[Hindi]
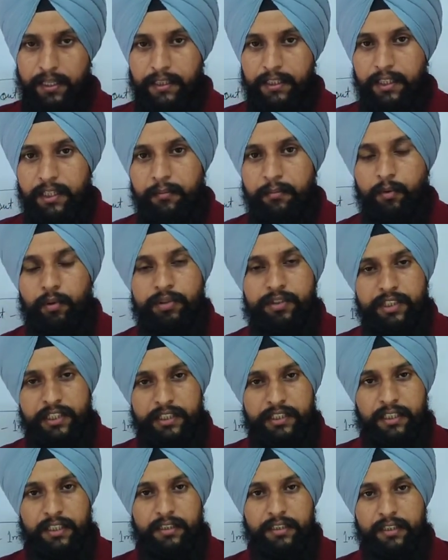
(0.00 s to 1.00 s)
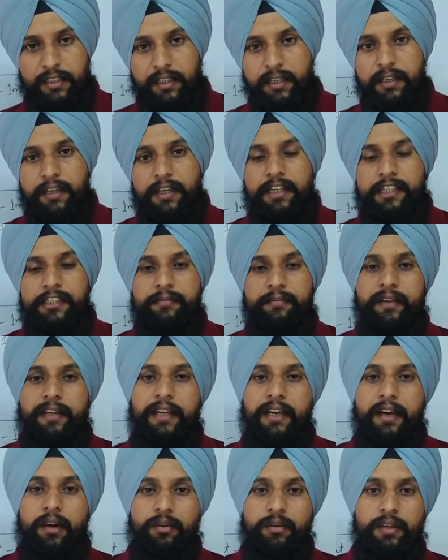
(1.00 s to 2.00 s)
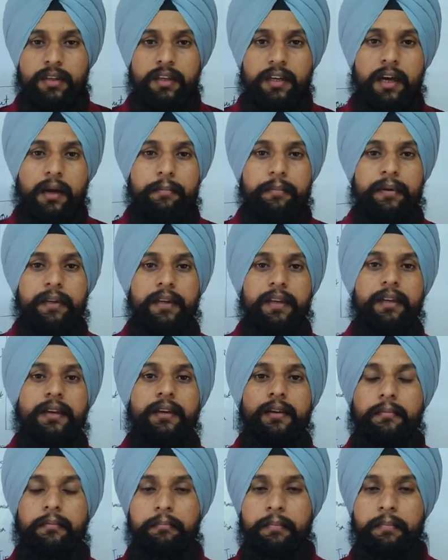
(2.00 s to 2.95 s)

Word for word: लेती है वो जीत जाती है इसमें क्या होता है आपने